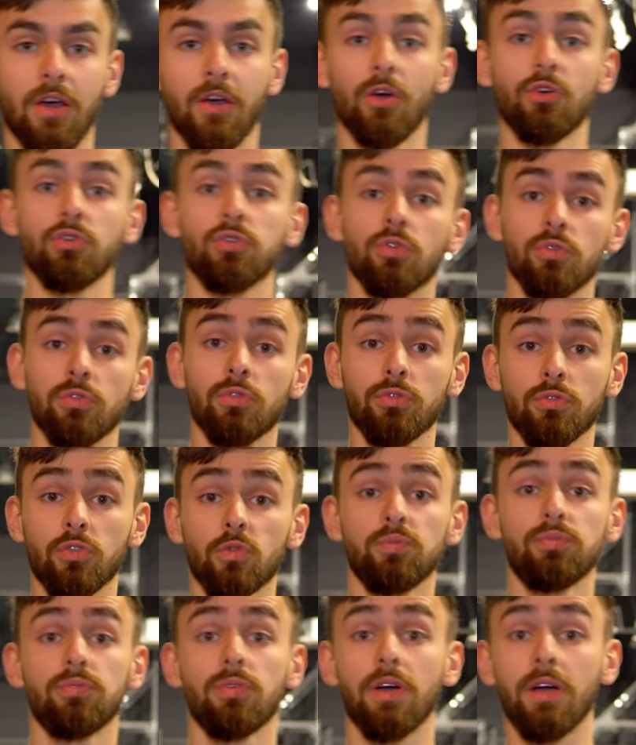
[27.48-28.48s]
Aujourd'hui, on se
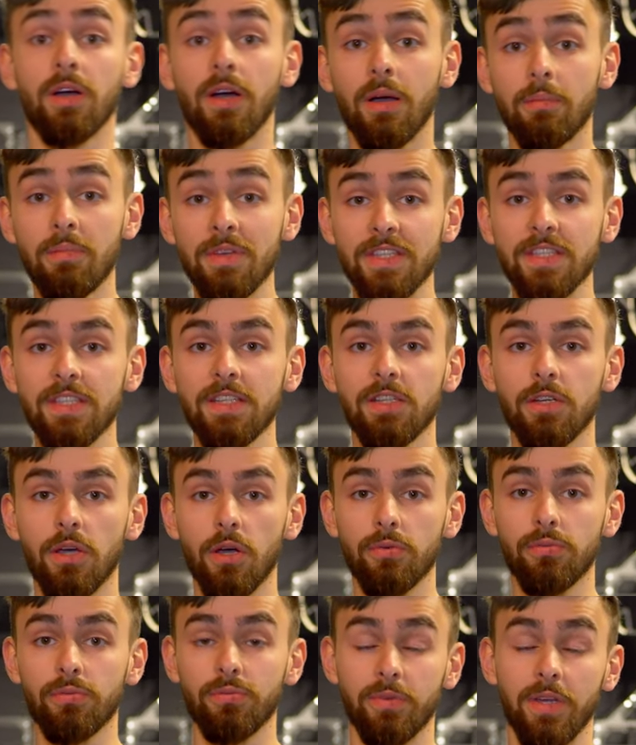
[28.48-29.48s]
trouve pour un making
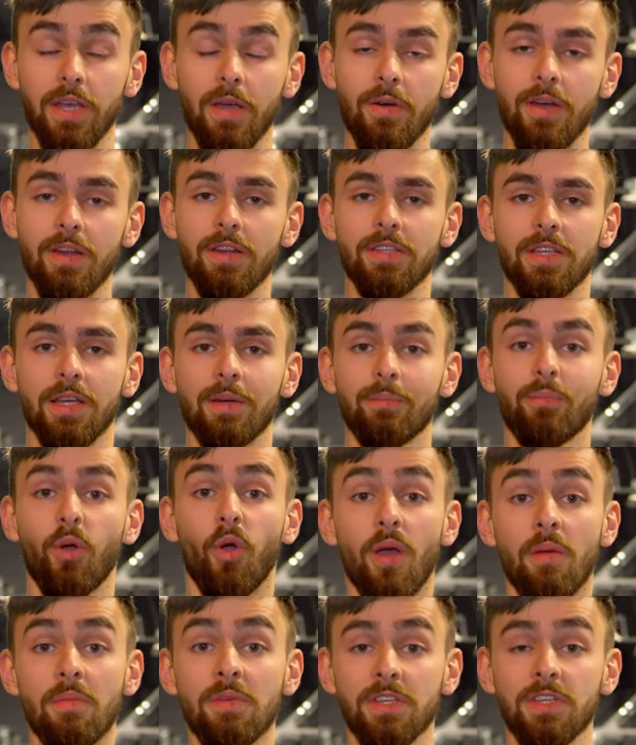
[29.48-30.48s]
off Et eh ouais, les gars,
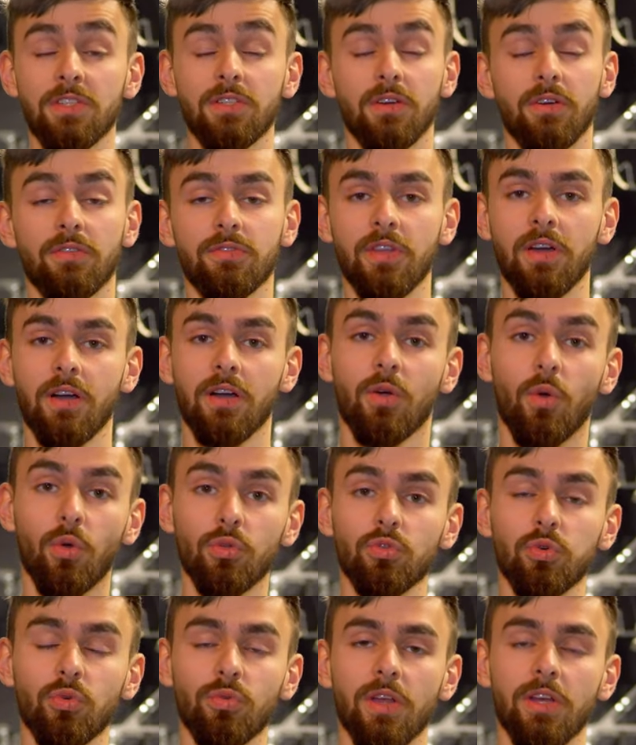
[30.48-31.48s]
premier making off d'un gros
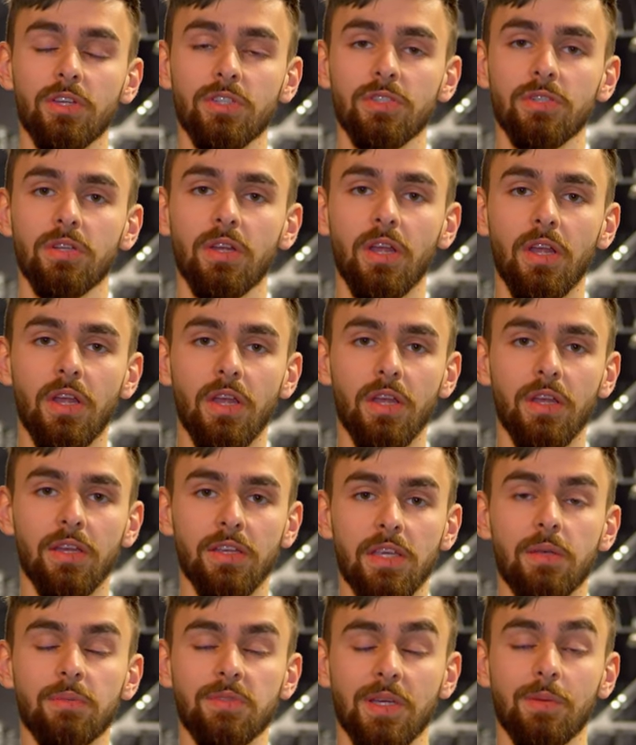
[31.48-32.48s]
tournage
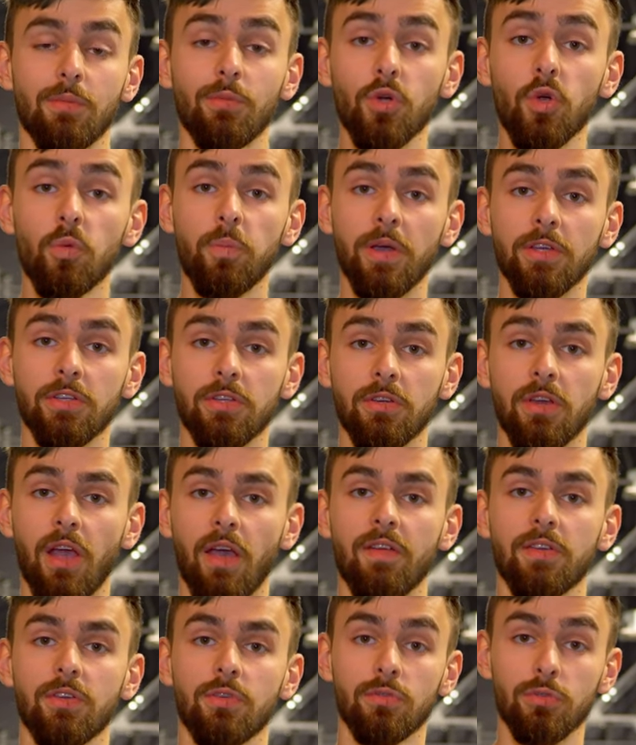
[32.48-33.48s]
qui me tient beaucoup à cœur
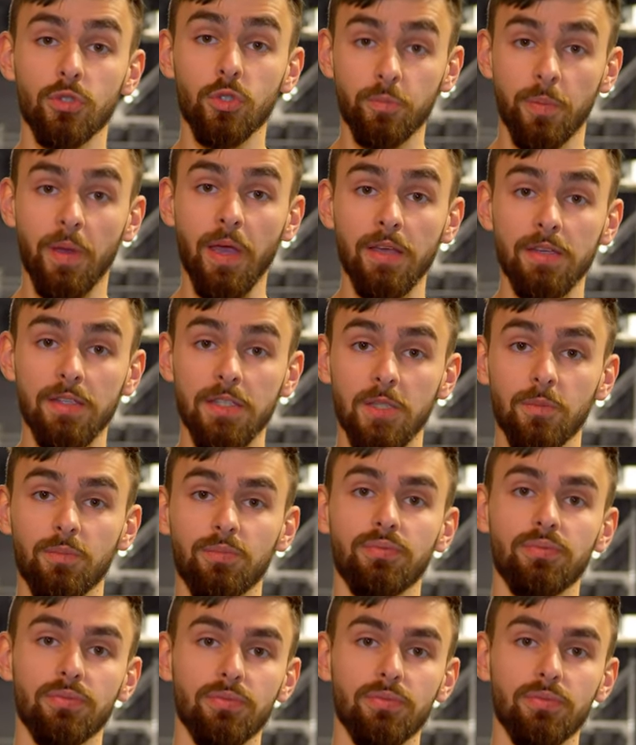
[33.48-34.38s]
avec une super équipe,